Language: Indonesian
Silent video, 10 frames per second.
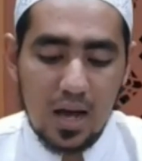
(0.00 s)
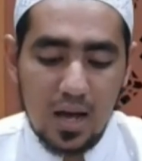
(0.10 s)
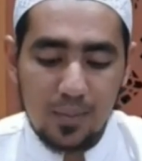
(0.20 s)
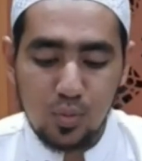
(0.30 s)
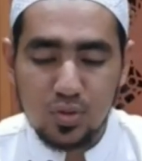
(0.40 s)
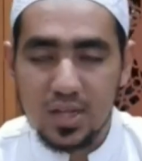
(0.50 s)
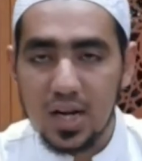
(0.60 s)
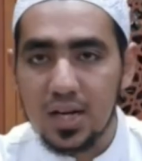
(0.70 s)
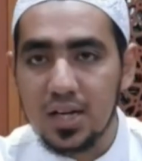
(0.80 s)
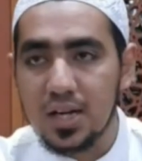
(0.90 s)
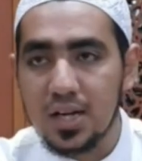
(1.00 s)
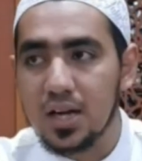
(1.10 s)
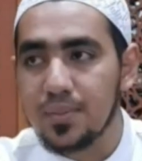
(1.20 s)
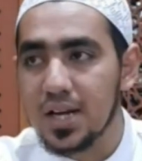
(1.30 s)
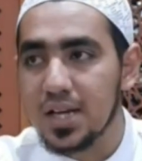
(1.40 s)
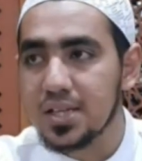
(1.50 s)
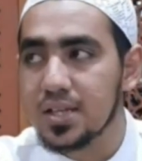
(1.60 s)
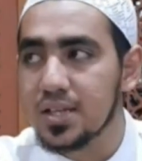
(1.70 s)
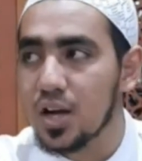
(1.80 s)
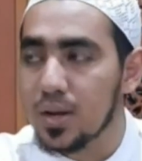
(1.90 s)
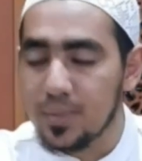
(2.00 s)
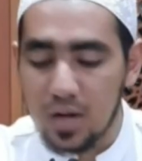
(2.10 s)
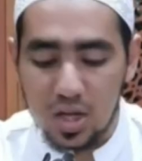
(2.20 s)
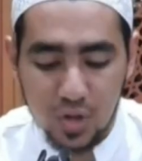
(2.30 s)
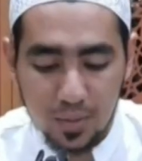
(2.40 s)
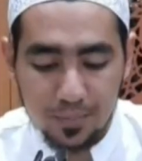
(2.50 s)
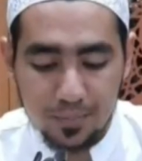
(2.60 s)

putra dari, daripada Sayyidina Umar bin Khattab